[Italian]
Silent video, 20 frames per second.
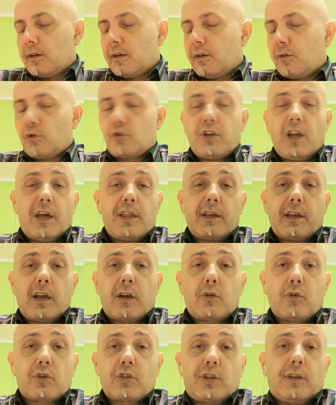Crociata che
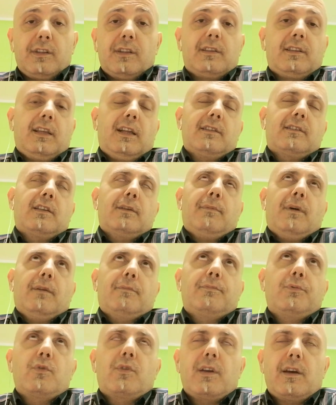accorcia le distanze, ma
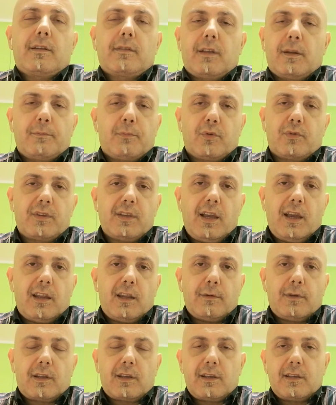più che altro il
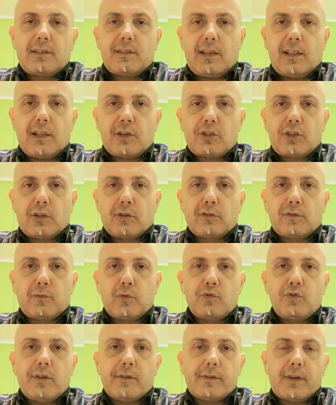portiere perché si è lasciato
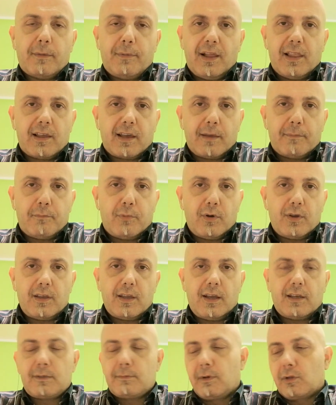sfuggire una palla che
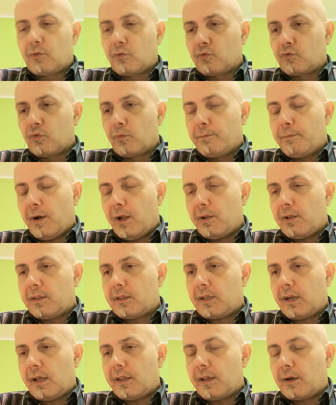poi ha sbattuto sul palo è
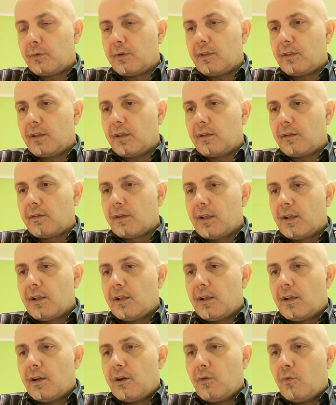entrata, quindi
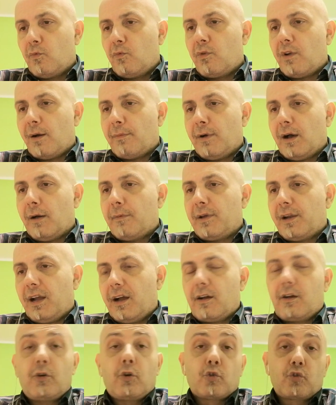una
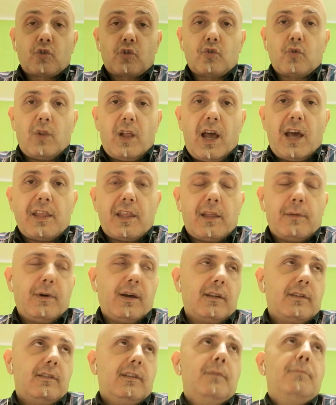papera grossolana da
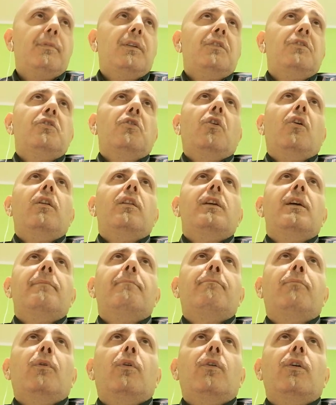parte dei Brignoli e
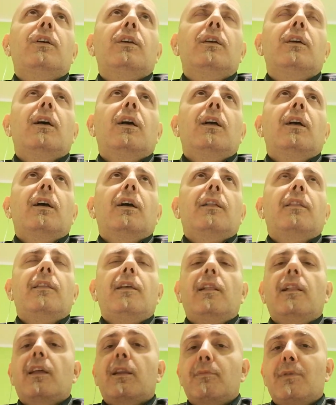poi
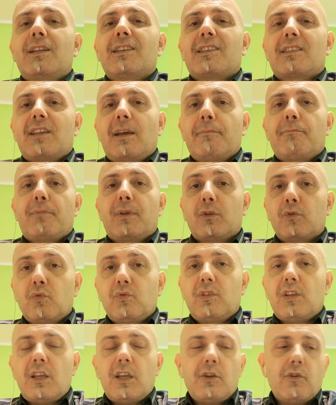nella ripresa sempre
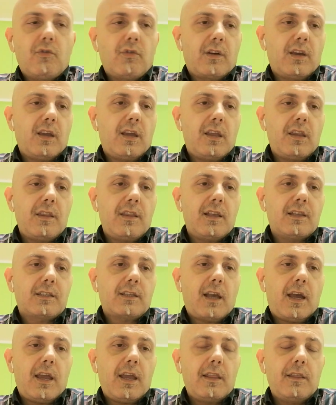Tutino che
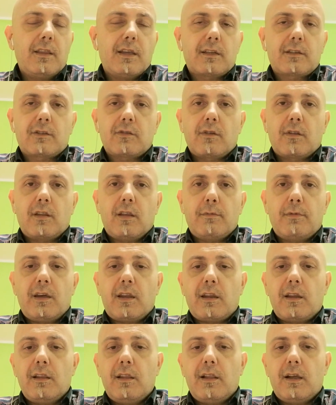innesca Henderson
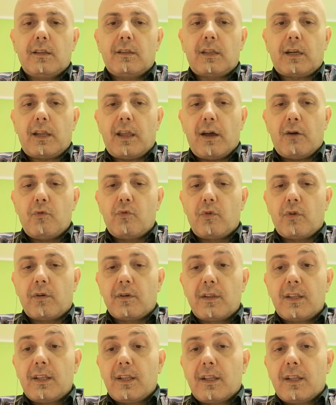per il 3 a 1.